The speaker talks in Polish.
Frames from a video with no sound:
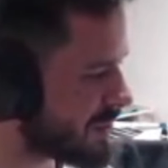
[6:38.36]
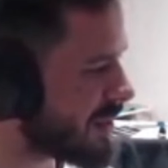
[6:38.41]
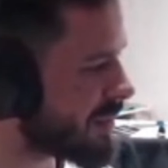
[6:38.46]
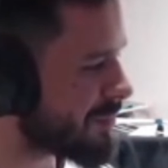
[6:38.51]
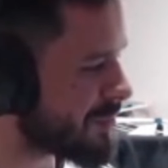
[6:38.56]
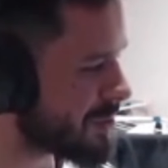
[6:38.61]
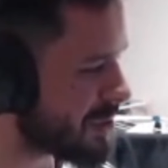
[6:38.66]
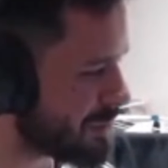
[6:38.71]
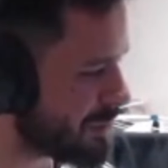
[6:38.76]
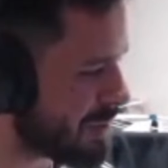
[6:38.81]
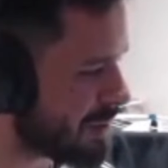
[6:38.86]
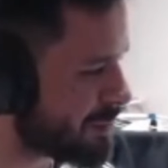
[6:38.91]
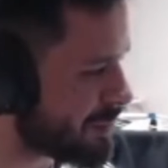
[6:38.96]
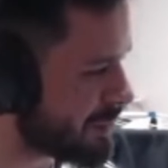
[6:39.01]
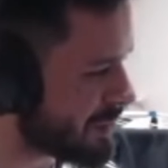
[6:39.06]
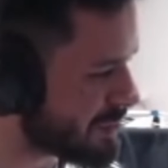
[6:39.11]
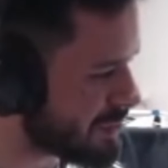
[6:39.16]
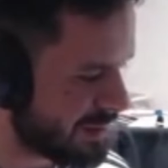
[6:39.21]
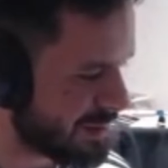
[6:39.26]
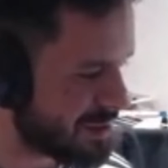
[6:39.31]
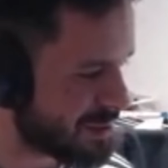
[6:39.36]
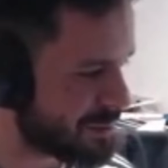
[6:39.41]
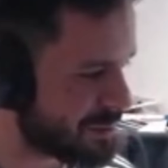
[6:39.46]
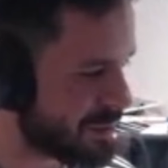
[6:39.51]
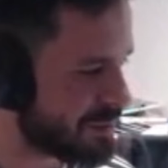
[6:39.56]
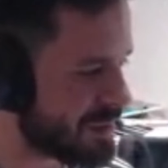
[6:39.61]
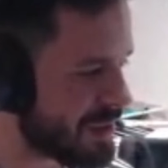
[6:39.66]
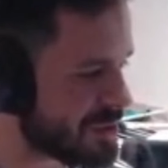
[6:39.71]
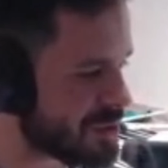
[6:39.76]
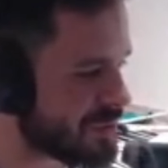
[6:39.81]
trzeba być,
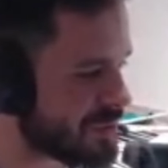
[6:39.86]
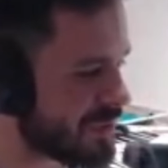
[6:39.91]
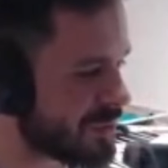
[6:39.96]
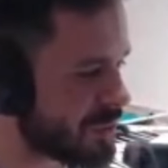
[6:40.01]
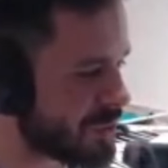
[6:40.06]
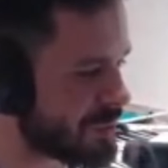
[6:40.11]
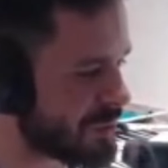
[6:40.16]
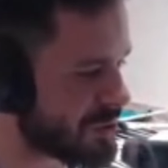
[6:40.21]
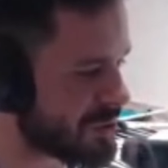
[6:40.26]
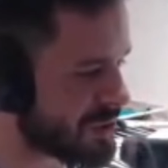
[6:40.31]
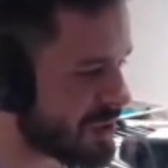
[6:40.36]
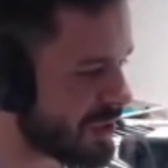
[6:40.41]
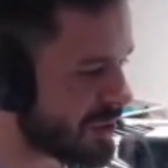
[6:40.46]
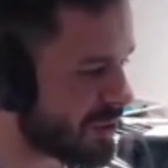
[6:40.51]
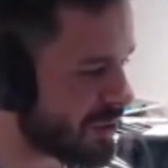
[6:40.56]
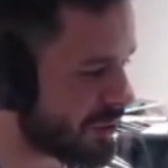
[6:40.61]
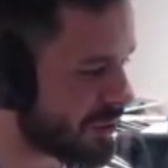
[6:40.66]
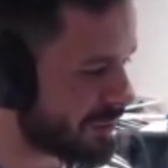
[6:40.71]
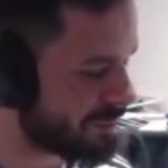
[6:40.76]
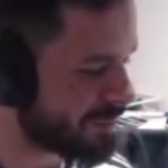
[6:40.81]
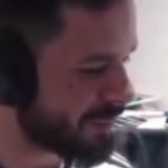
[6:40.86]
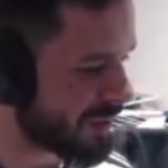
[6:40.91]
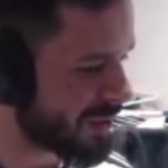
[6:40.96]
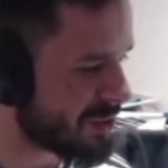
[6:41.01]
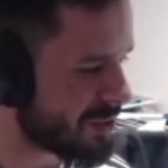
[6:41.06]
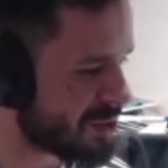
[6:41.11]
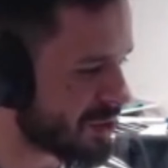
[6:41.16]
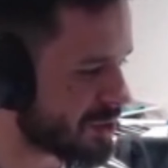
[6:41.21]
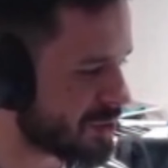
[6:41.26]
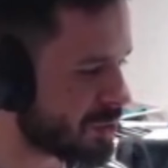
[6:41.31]
żeby mieć świadomość tego,
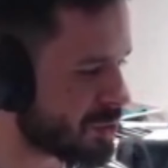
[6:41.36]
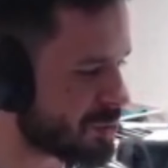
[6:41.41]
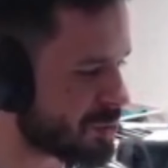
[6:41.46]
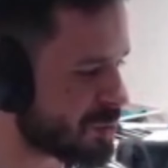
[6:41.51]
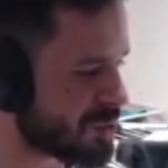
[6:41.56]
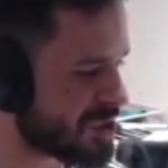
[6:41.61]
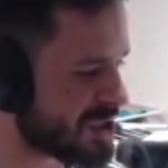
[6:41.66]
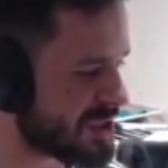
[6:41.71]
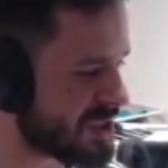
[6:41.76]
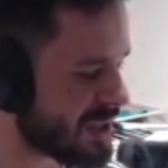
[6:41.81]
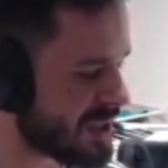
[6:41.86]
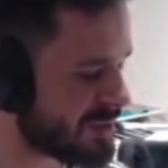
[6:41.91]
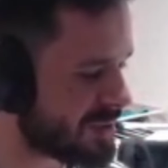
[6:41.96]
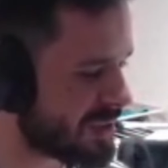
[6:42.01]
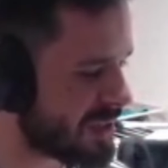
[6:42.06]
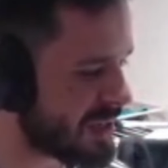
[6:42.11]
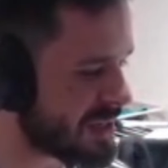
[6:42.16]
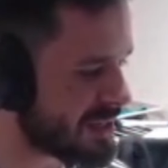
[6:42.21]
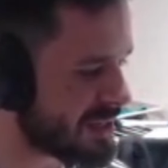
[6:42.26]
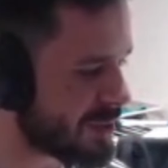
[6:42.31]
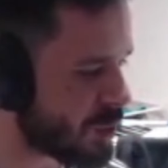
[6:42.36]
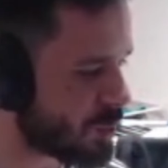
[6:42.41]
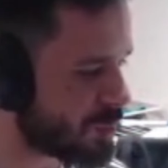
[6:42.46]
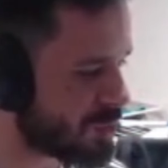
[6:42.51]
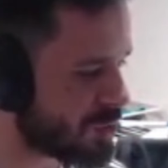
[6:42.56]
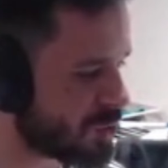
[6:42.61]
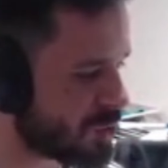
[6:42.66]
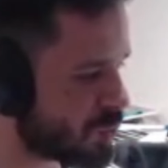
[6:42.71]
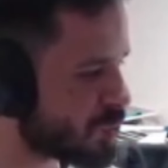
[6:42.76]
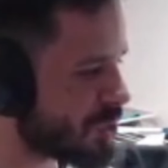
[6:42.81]
że ktoś może za chwilę
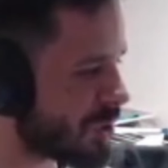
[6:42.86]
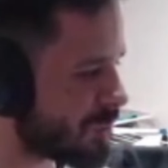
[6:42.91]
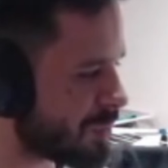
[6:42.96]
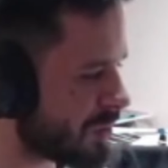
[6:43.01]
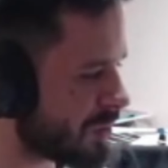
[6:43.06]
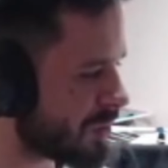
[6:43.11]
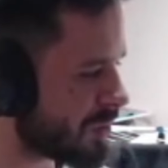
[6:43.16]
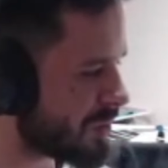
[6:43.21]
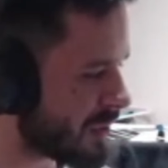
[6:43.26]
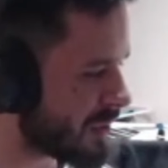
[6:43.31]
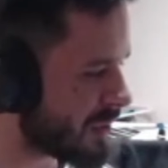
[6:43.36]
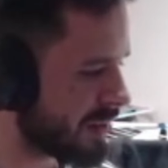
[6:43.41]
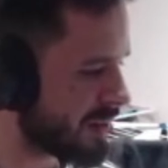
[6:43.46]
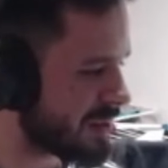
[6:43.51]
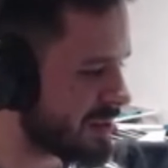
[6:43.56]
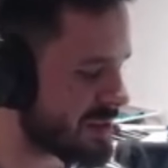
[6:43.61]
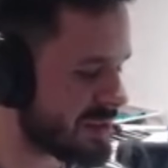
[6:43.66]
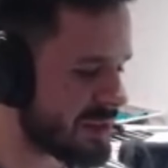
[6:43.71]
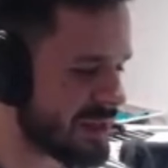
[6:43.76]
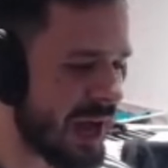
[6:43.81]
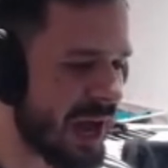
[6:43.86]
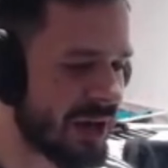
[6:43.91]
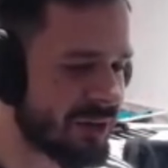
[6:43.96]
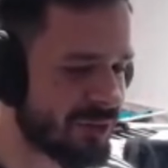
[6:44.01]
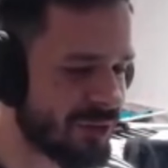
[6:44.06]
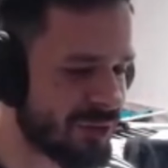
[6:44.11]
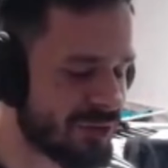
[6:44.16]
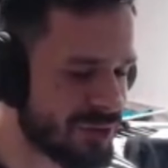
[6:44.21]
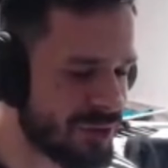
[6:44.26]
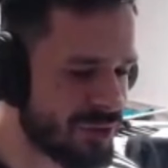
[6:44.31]
zarobić duże pieniądze i
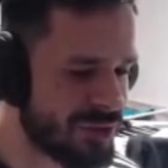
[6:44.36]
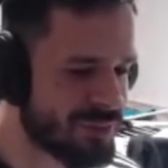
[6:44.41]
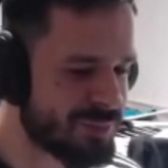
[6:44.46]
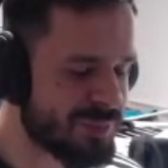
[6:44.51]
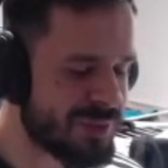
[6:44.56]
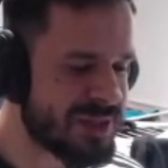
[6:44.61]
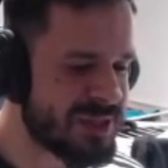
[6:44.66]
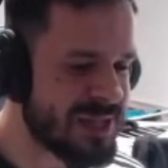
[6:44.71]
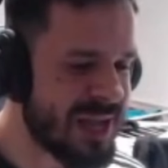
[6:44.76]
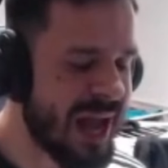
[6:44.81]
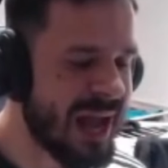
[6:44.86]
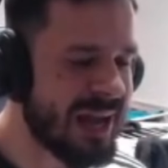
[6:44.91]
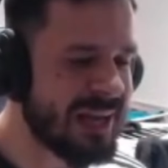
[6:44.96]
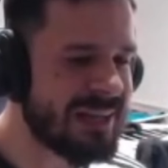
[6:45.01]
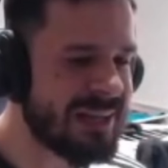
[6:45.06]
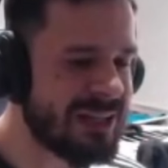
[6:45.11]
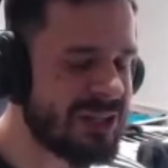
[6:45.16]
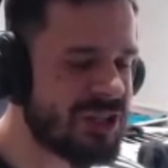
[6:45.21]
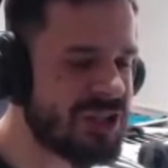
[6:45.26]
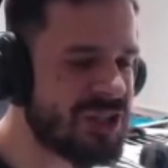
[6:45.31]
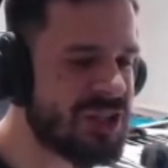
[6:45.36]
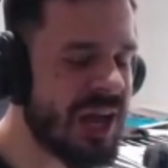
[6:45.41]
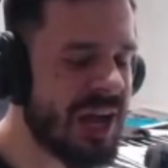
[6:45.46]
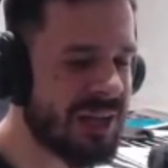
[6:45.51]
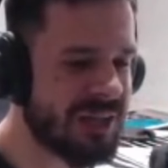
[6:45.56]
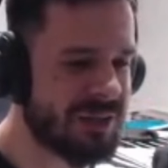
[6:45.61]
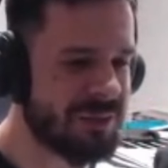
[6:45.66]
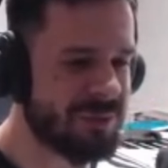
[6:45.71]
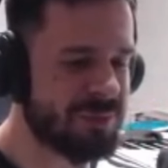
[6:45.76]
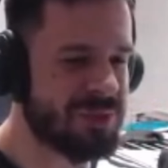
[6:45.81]
zgarnąć go specjalnie
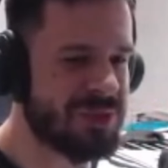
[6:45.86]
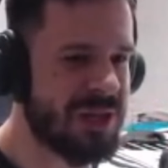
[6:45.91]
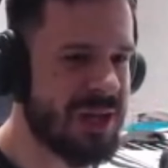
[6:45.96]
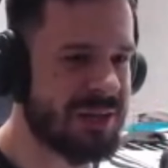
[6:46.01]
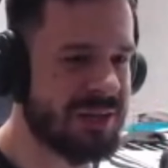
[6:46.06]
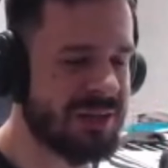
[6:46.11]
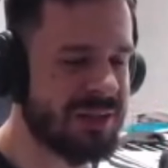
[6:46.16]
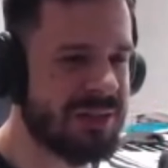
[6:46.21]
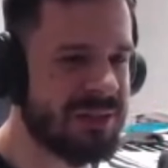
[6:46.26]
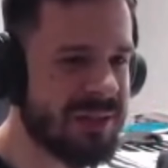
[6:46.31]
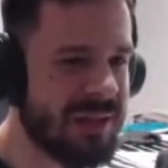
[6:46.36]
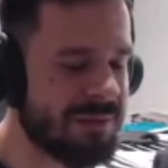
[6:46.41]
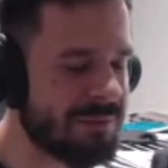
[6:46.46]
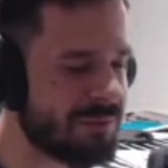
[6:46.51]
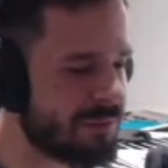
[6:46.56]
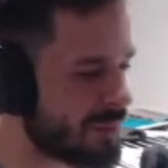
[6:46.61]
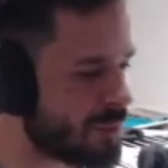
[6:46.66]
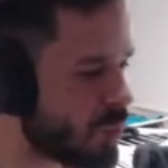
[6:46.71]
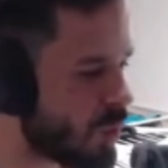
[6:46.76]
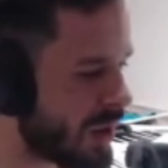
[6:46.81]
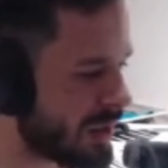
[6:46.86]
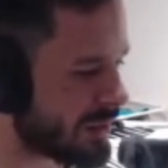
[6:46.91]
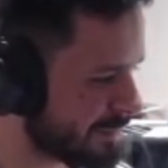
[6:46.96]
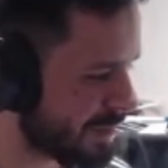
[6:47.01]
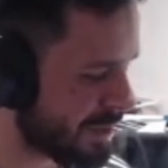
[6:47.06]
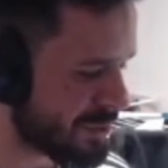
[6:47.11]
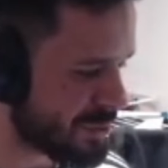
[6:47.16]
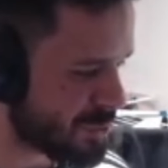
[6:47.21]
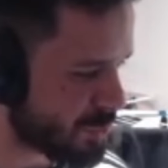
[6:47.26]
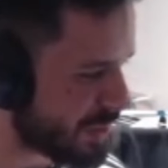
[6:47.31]
dzień przed dniem
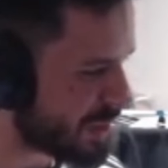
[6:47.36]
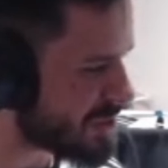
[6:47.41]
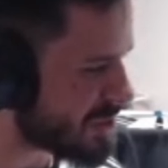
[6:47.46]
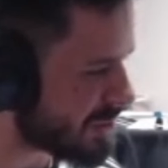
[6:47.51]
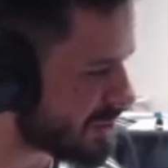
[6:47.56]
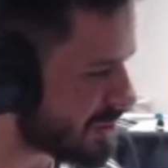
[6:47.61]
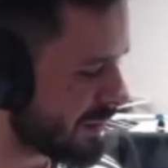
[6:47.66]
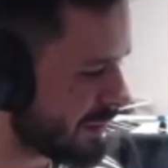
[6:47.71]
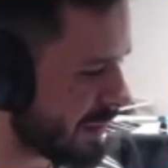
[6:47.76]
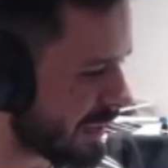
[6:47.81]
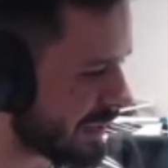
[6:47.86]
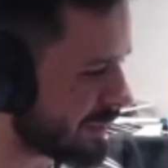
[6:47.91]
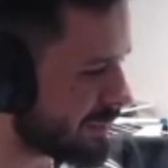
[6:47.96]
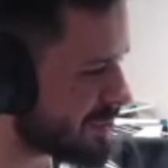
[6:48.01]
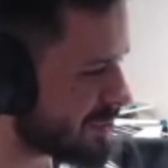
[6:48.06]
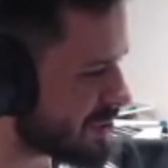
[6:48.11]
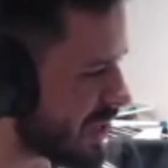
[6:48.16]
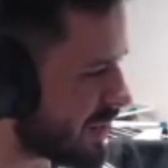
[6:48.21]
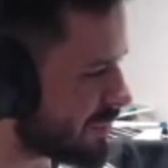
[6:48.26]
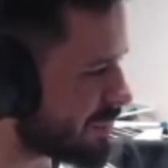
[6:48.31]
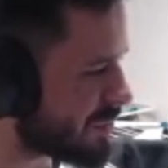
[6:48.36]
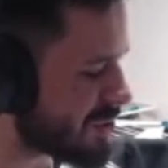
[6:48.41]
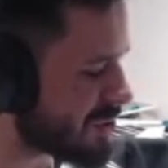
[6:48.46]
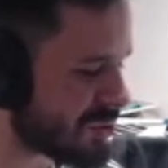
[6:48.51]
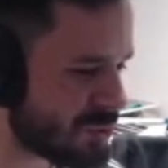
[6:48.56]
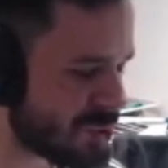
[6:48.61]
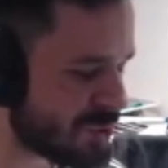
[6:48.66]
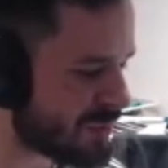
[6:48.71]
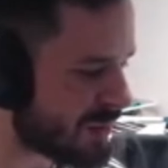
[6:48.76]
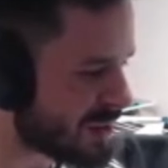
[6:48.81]
wypłaty. Rozumiecie to? Jakim trzeba
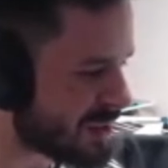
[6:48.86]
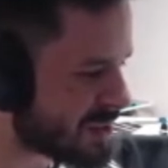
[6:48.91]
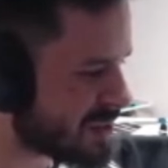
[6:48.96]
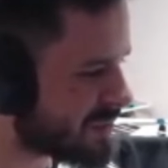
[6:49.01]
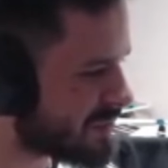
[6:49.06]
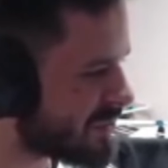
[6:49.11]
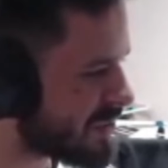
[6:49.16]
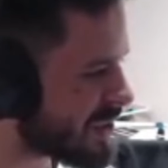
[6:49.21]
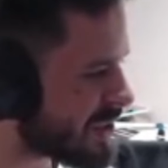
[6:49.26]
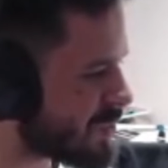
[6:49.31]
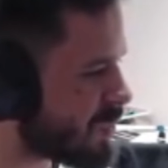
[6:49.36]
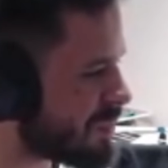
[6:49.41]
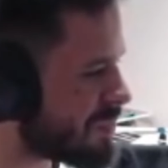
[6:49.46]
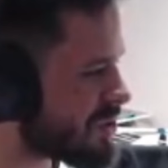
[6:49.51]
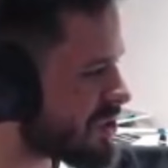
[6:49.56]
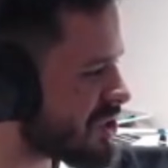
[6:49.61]
być zwykłym